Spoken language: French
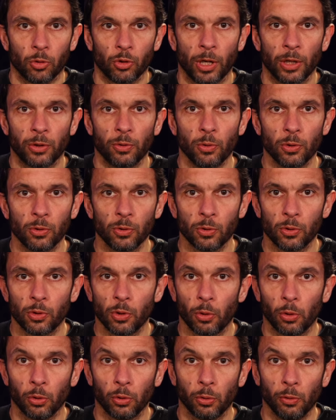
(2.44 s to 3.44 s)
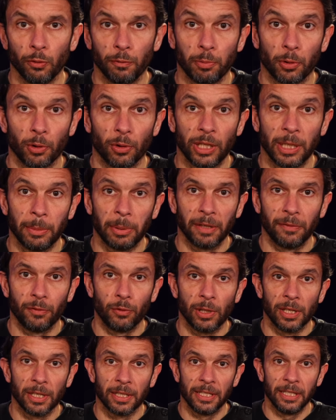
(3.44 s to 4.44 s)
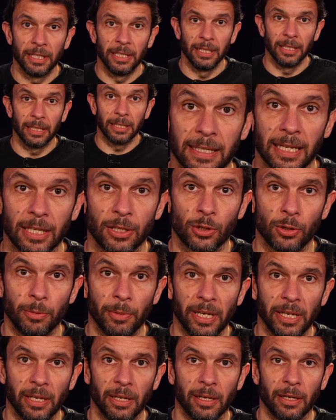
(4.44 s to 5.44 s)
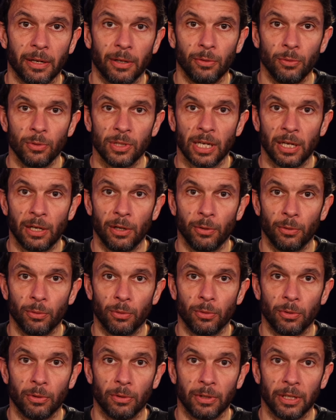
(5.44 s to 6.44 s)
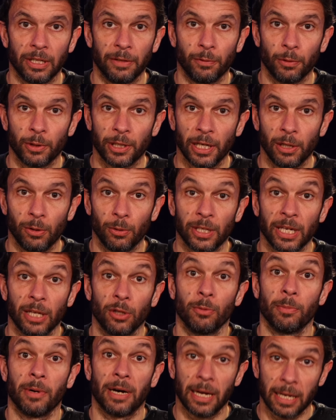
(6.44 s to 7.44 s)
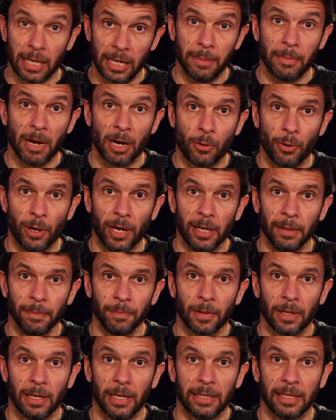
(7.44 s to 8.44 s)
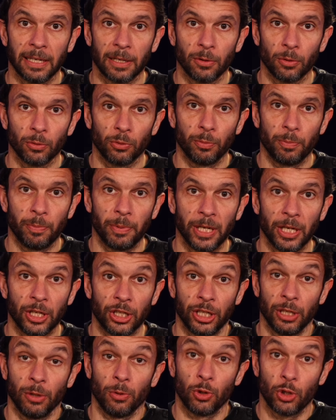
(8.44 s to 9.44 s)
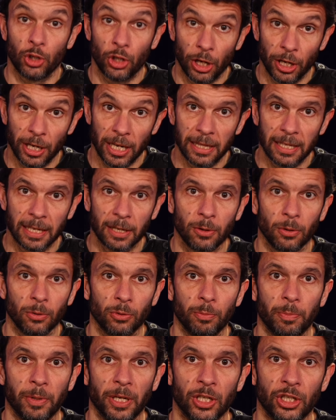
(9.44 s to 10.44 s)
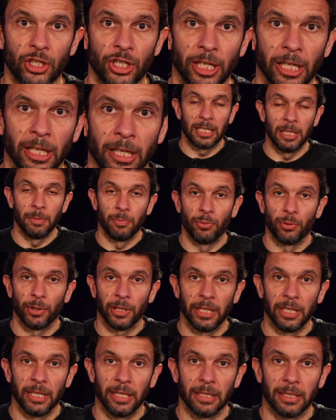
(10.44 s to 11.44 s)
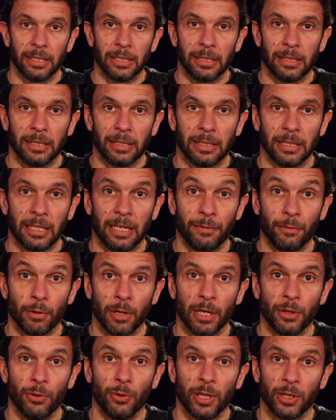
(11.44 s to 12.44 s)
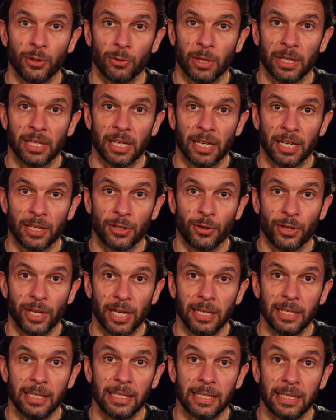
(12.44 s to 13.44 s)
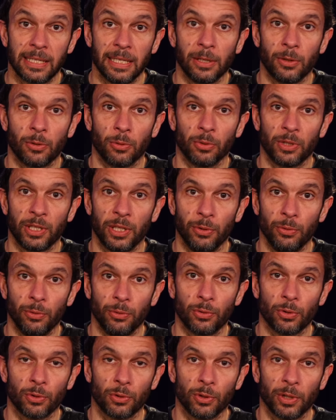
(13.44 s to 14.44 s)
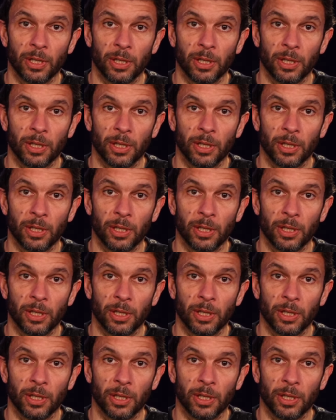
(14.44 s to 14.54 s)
Bonjour à tous, on se retrouve pour le débrief du lundi. Cette semaine, nous allons évoquer le cas de Bradley Barcola, l'attaquant du PSG, le jeune attaquant du PSG, qui pourrait euh, avoir un horizon international s'il continue sur ce